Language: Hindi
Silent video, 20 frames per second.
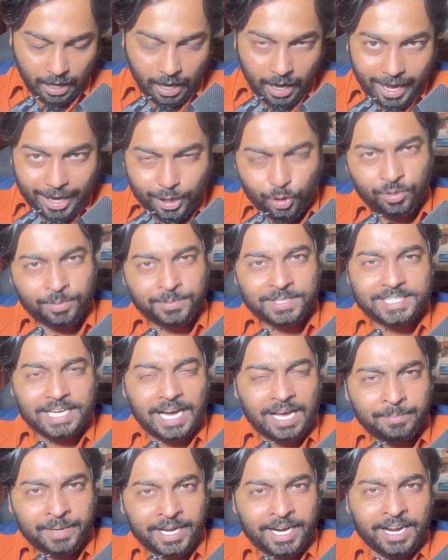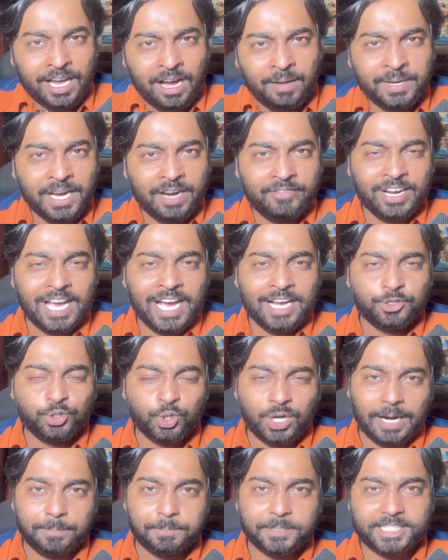हेलो नमस्कार मेरा नाम है अविनाश
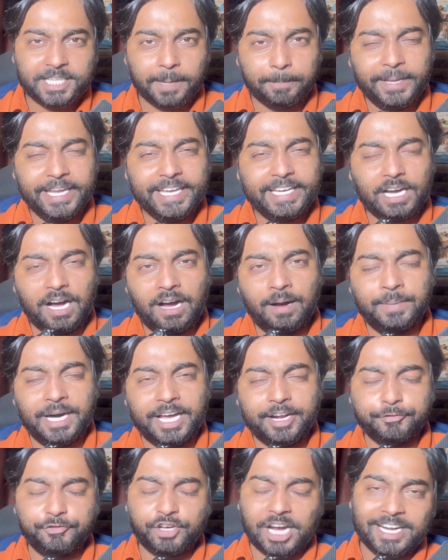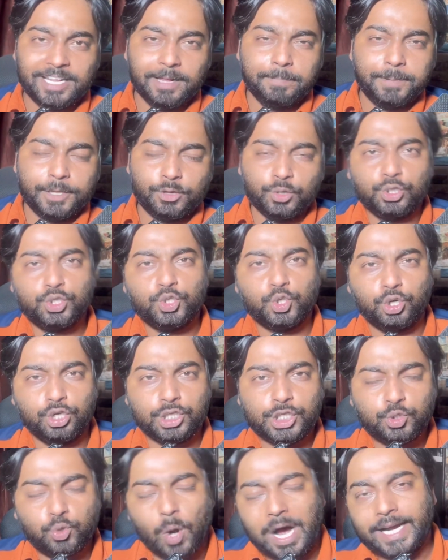और आप सभी का हमारे चैनल पे दोस्तों
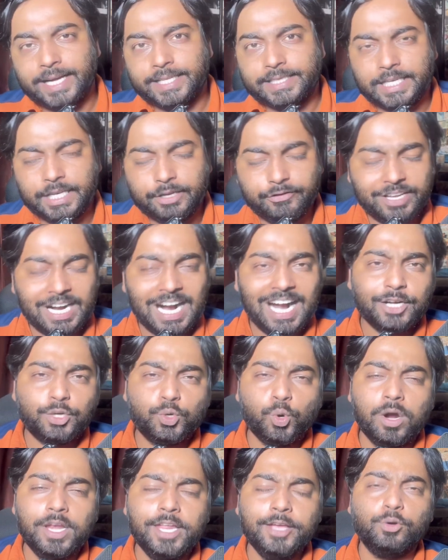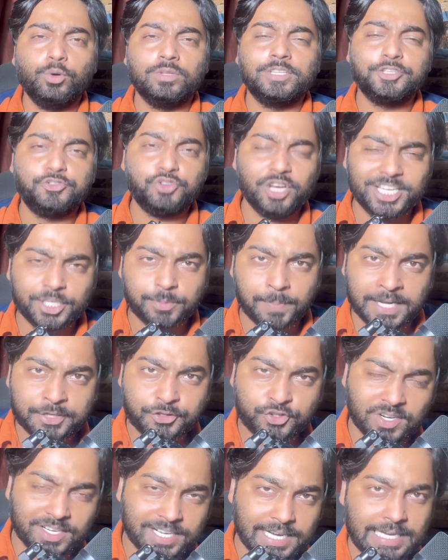स्वागत है विराट कोहली को द चेज
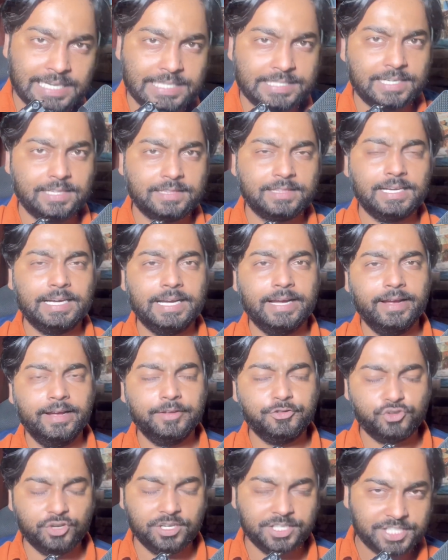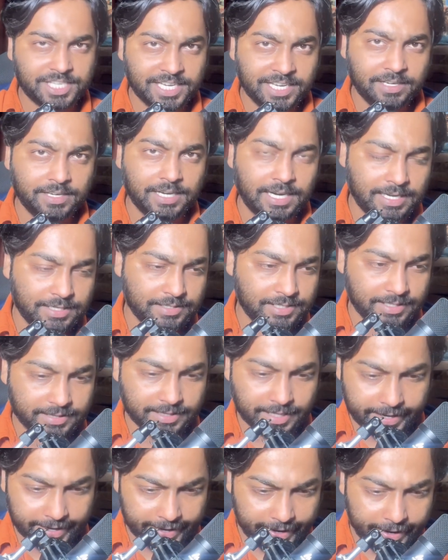मास्टर कहा जाता है चेज किंग कहा
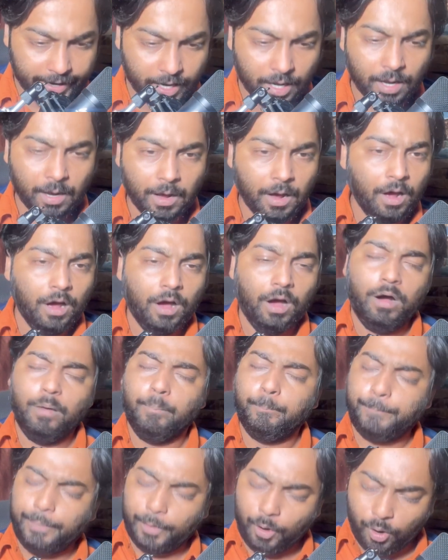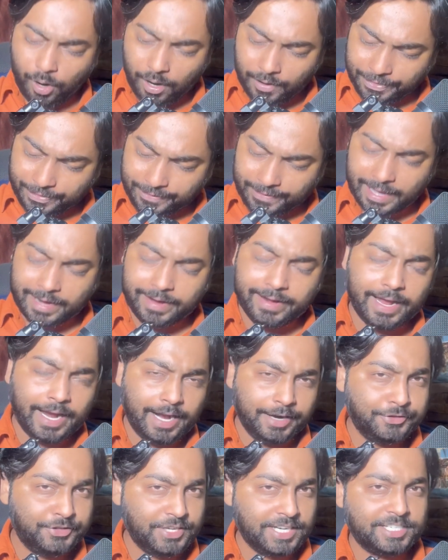जाता है बहुत सारे
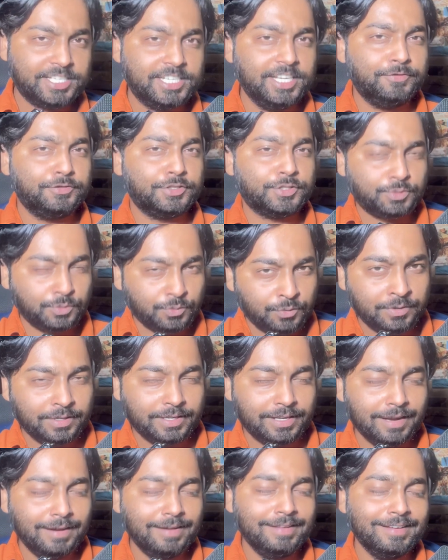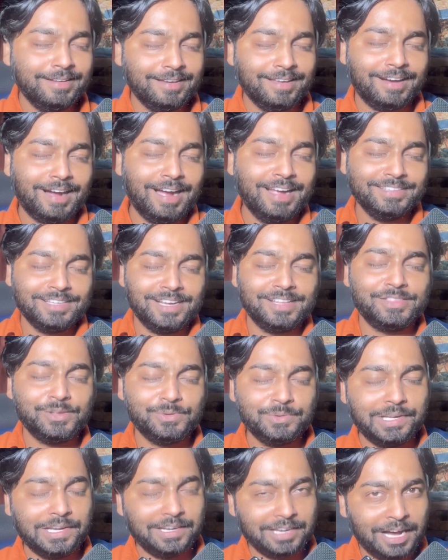एडजेक्टिव्स उनके लिए लगाए जाते हैं
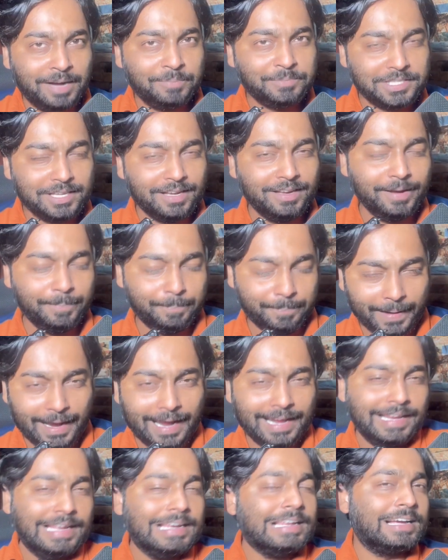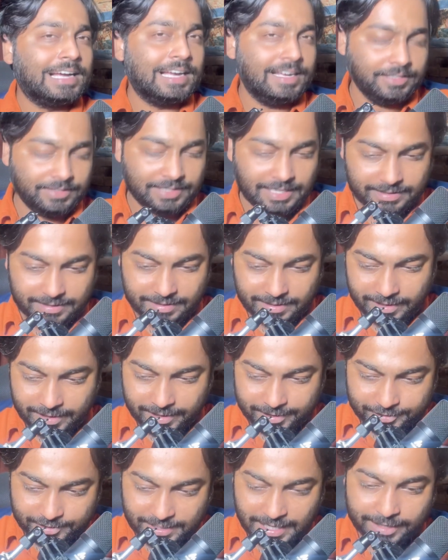उनके नाम से पहले लगाए जाते
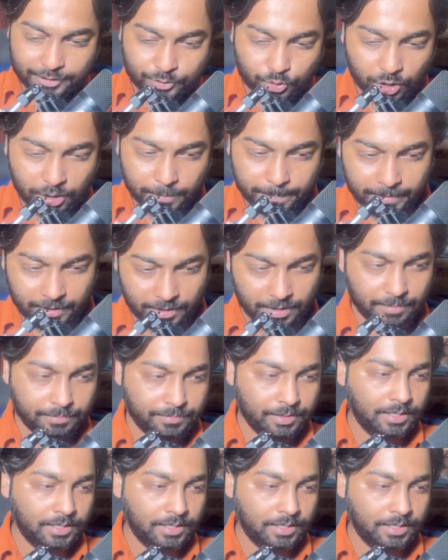हैं जाहिर तौर पे अब